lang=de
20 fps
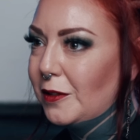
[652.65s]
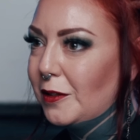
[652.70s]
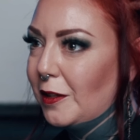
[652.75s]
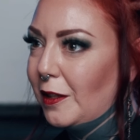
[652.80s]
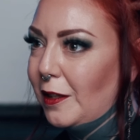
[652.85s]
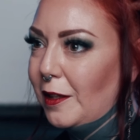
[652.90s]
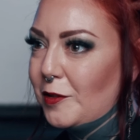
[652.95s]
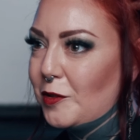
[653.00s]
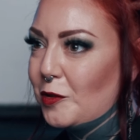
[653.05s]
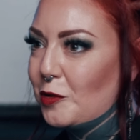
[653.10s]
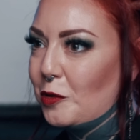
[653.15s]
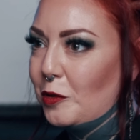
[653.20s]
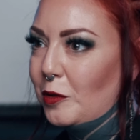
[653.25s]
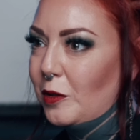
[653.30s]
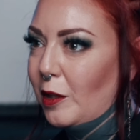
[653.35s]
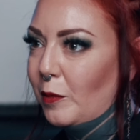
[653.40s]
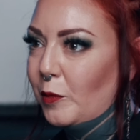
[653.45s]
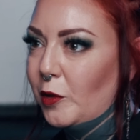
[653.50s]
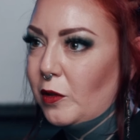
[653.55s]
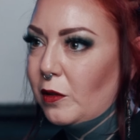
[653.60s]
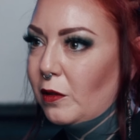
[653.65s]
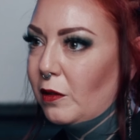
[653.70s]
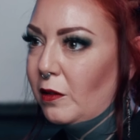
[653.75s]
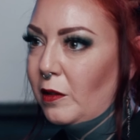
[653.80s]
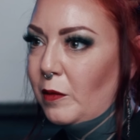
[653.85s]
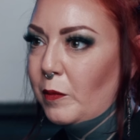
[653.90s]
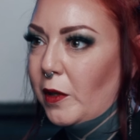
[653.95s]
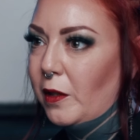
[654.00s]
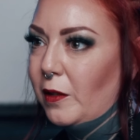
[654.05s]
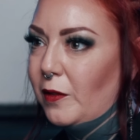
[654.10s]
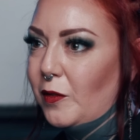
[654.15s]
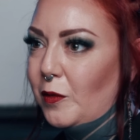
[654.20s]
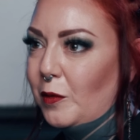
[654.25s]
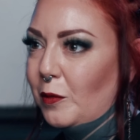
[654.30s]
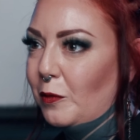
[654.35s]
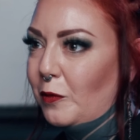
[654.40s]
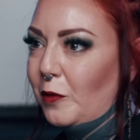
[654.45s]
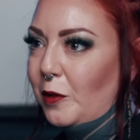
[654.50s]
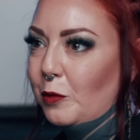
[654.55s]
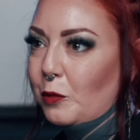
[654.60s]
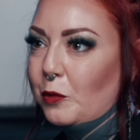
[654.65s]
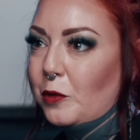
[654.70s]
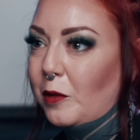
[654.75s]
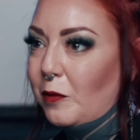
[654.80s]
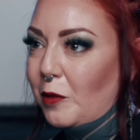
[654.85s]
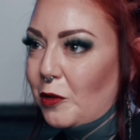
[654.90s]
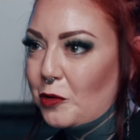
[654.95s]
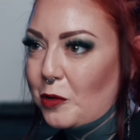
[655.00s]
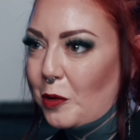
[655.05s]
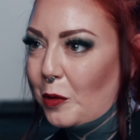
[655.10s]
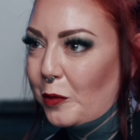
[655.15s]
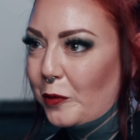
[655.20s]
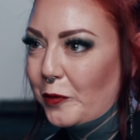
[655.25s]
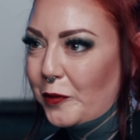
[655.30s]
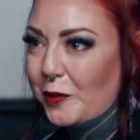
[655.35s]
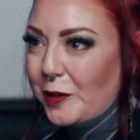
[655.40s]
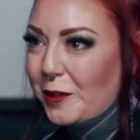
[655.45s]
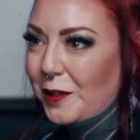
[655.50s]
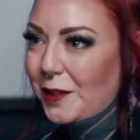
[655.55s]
Eine klassische Dame tritt niemals irgendwie in Unterwäsche auf.